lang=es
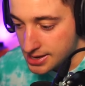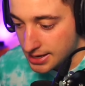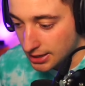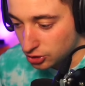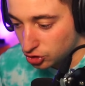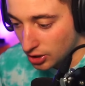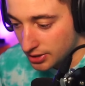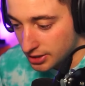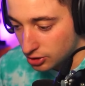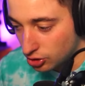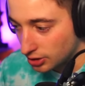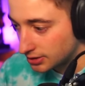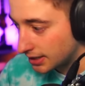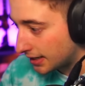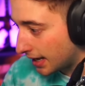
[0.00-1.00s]
Estoy adicto a
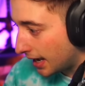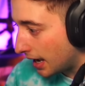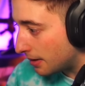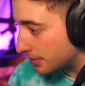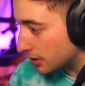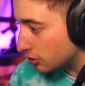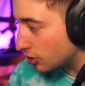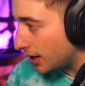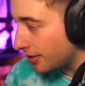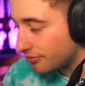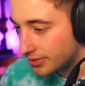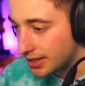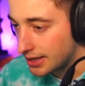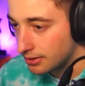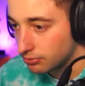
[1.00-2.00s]
esta caja abriéndola
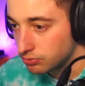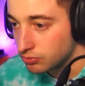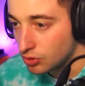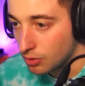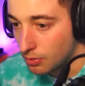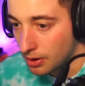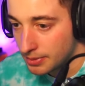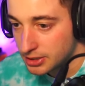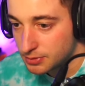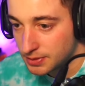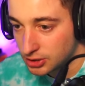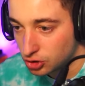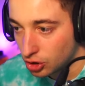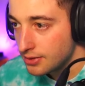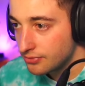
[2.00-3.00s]
de, como habéis
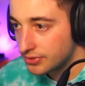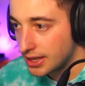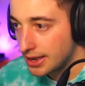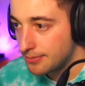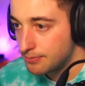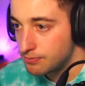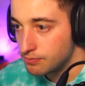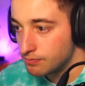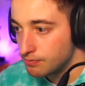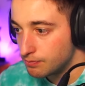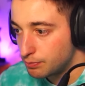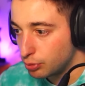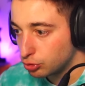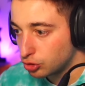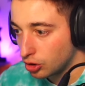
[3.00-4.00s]
visto, de
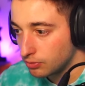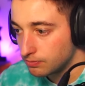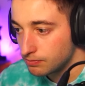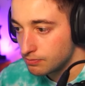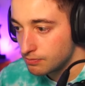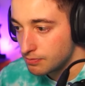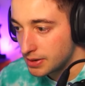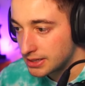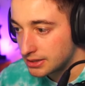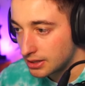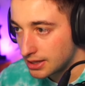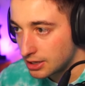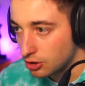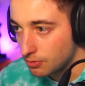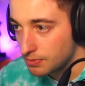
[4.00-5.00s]
puto
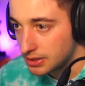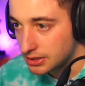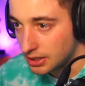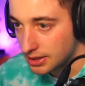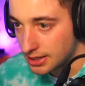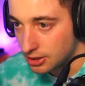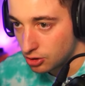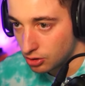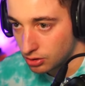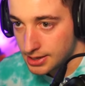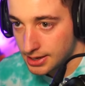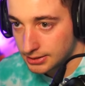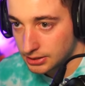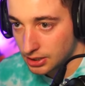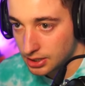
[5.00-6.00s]
25 en 25.
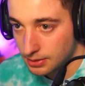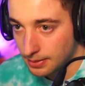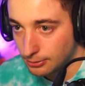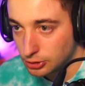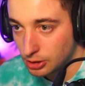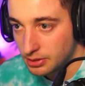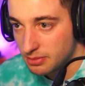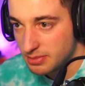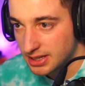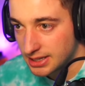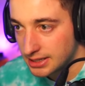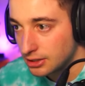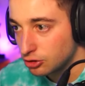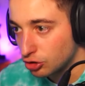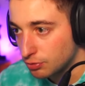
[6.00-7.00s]
Es decir, vamos a abrir
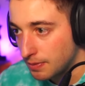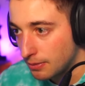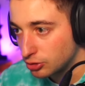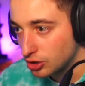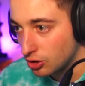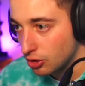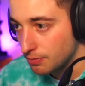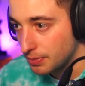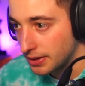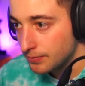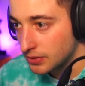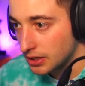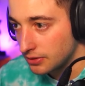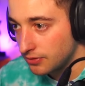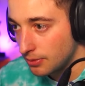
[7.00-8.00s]
1500 pavos de golpe.
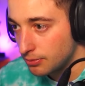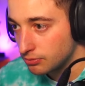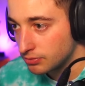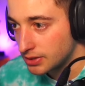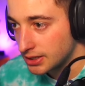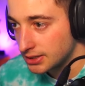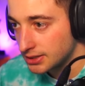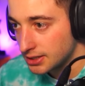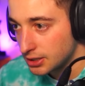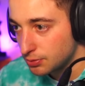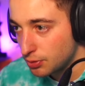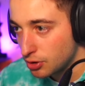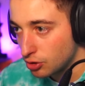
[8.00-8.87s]
Tarifa, ¿crees que te has podido